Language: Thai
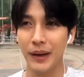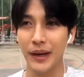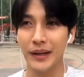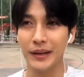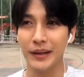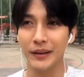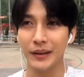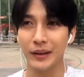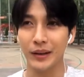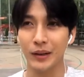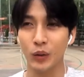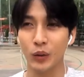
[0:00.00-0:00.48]
เป็
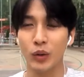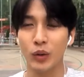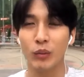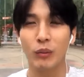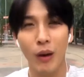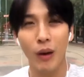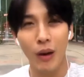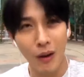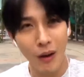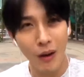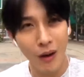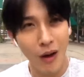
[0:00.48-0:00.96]
นคุ
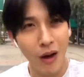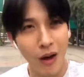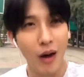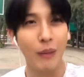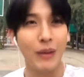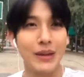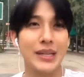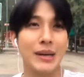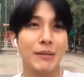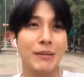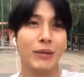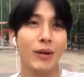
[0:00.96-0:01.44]
ณพ่อ
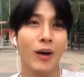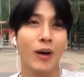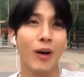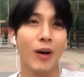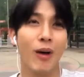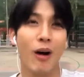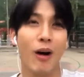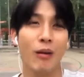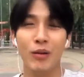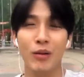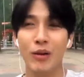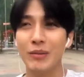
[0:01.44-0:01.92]
ประจำก
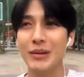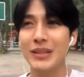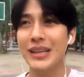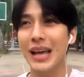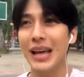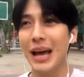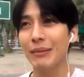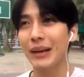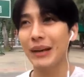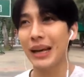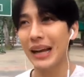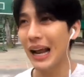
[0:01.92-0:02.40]
อง เพราะว่า
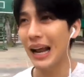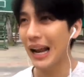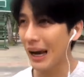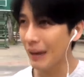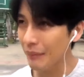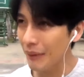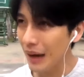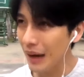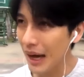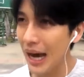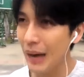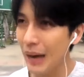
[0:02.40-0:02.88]
พี่แซมแกน่า
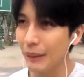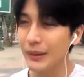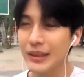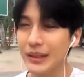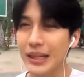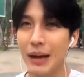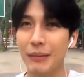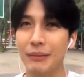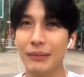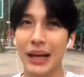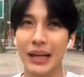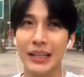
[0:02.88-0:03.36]
รักมาก
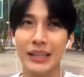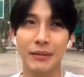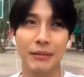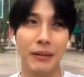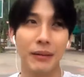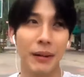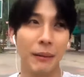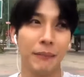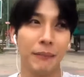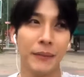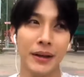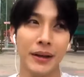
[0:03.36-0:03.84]
พี่แซมแก
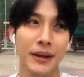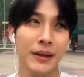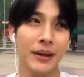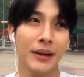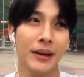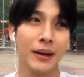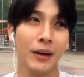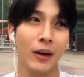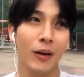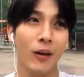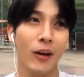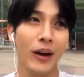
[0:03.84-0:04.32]
จะแบบ
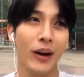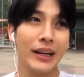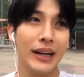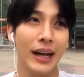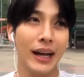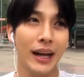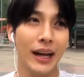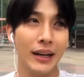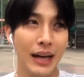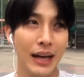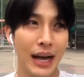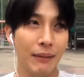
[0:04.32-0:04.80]
คอย
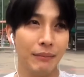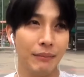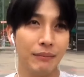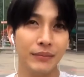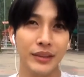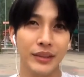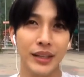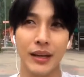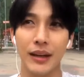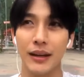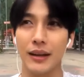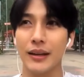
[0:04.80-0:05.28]
แนะ
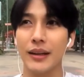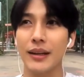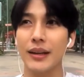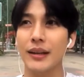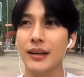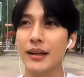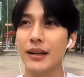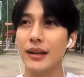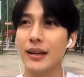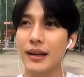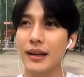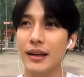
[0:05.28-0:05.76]
นำสิ่ง
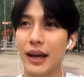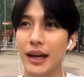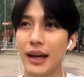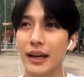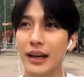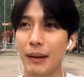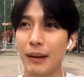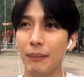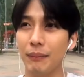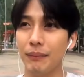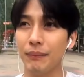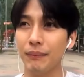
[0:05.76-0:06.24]
ที่ดี
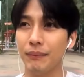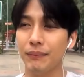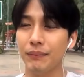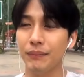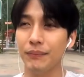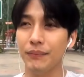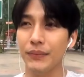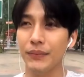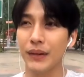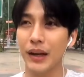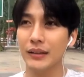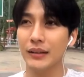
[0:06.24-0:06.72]
ให้กับ
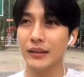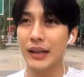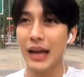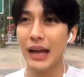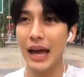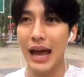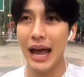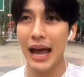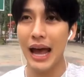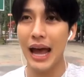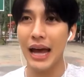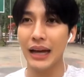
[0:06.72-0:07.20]
นักแส
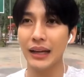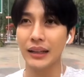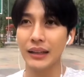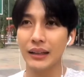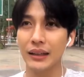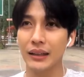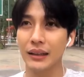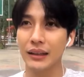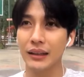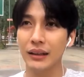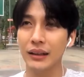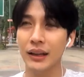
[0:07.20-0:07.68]
ดง
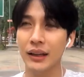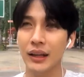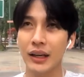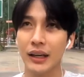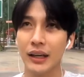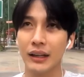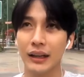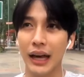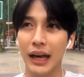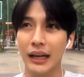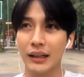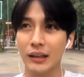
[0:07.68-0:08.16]
หรือ
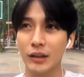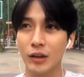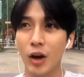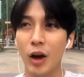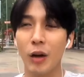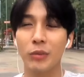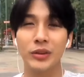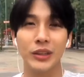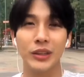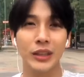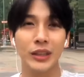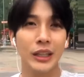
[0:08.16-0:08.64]
แกจะ
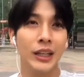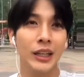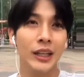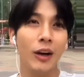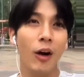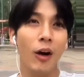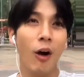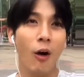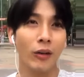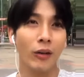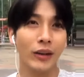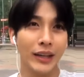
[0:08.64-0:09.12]
ชอบซื้อ
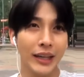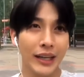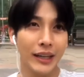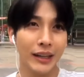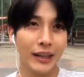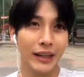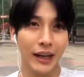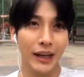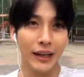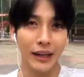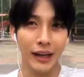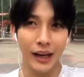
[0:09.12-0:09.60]
ของ
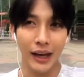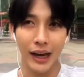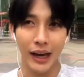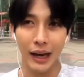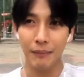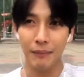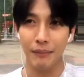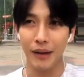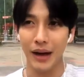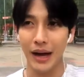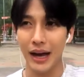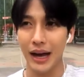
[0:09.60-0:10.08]
กินอะไรเงี้ย
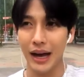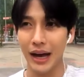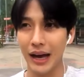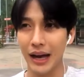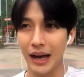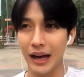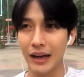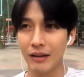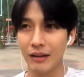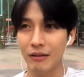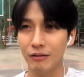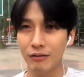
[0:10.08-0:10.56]
ครับมา
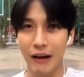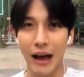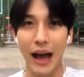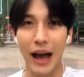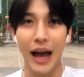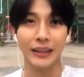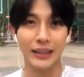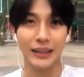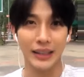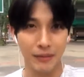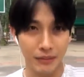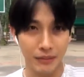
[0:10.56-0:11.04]

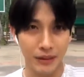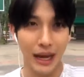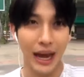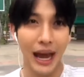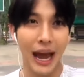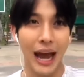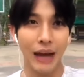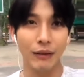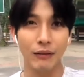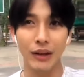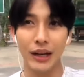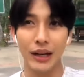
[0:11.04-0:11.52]
ฝากทีม
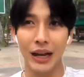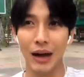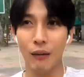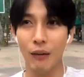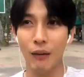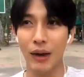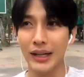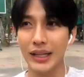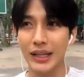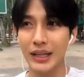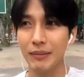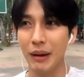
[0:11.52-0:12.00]
งานเวลา
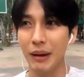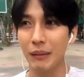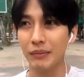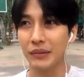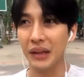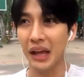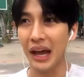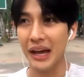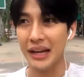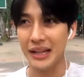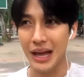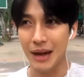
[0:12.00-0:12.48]
วันที่แบ
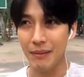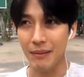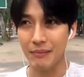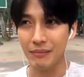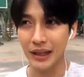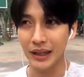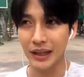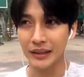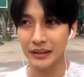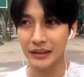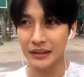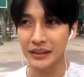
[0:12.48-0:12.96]
บถ่าย
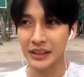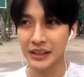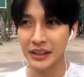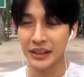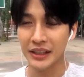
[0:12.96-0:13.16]
ทำกัน